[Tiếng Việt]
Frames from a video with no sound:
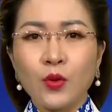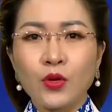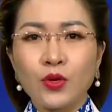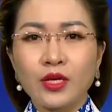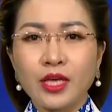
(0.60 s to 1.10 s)

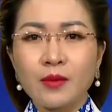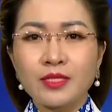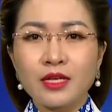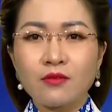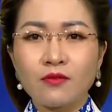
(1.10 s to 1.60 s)
huyện ủy
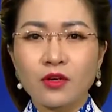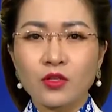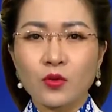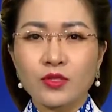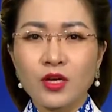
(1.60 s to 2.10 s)
Kim Sơn
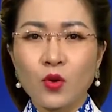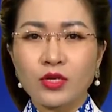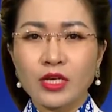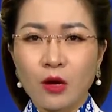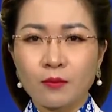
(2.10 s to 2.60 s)
vừa tổ chức
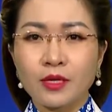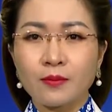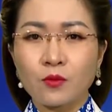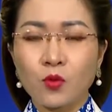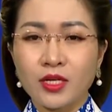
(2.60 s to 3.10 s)
hội nghị học
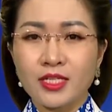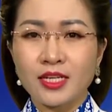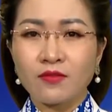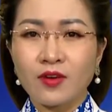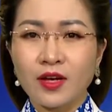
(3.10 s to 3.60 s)
tập, quán
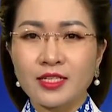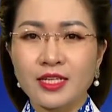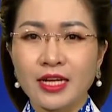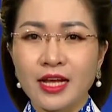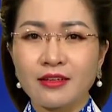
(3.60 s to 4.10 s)
triệt và
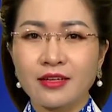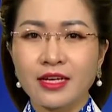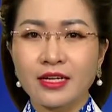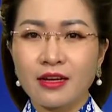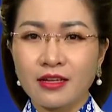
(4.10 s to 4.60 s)
triển khai thực
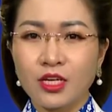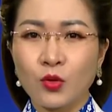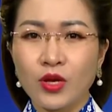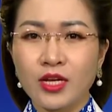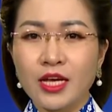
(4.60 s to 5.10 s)
hiện các nghị
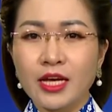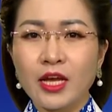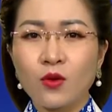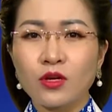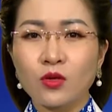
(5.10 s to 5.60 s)
quyết,
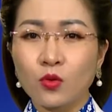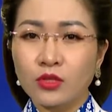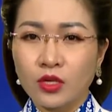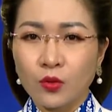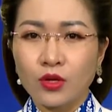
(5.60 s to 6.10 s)
kết luận của
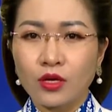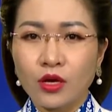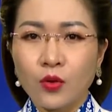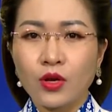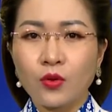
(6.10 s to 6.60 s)
tỉnh ủy,
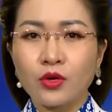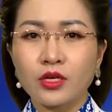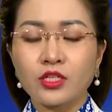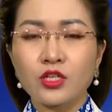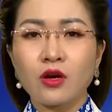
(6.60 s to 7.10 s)
huyện
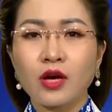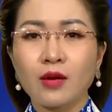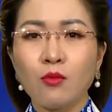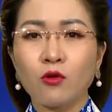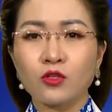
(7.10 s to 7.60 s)
ủy cho
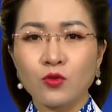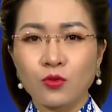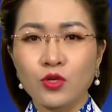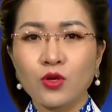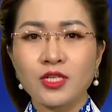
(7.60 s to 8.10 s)
cán bộ
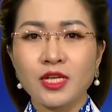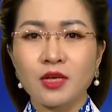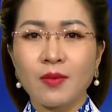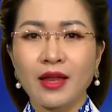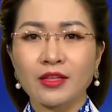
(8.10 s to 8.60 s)
chủ chốt trên
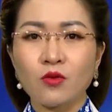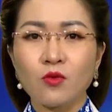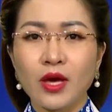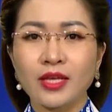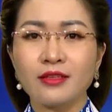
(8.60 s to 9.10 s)
địa bàn
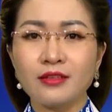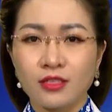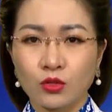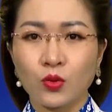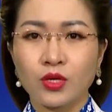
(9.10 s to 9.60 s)
thông qua hình thức
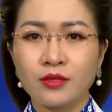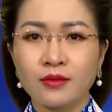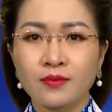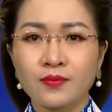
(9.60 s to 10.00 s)
trực tuyến.